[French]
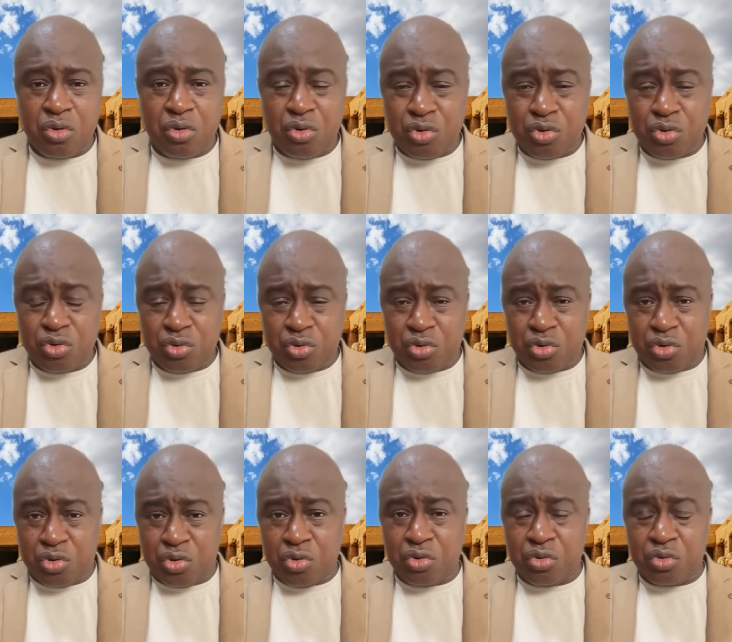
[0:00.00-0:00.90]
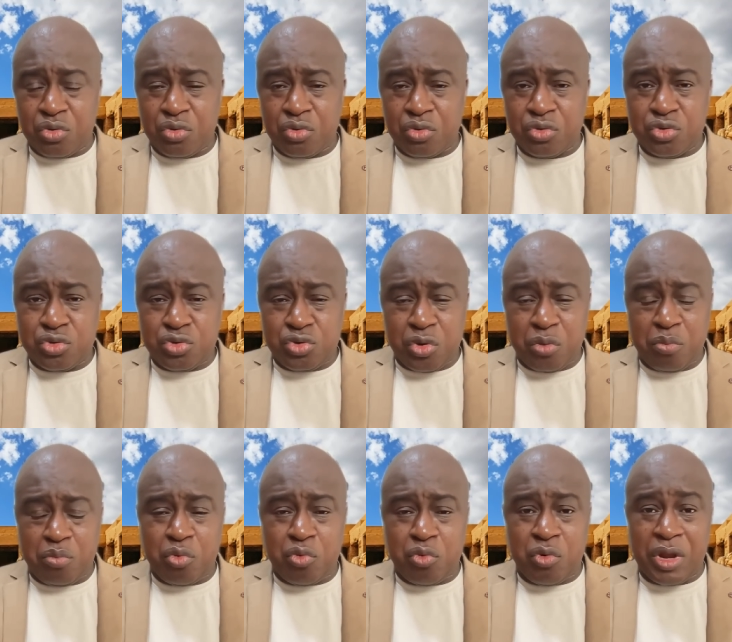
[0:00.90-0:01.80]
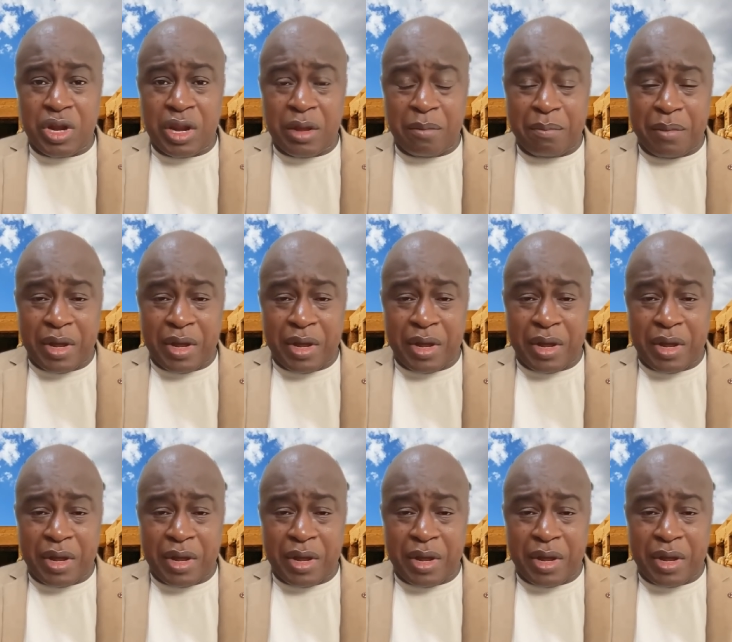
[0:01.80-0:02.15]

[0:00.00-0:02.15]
autre que ce pourquoi la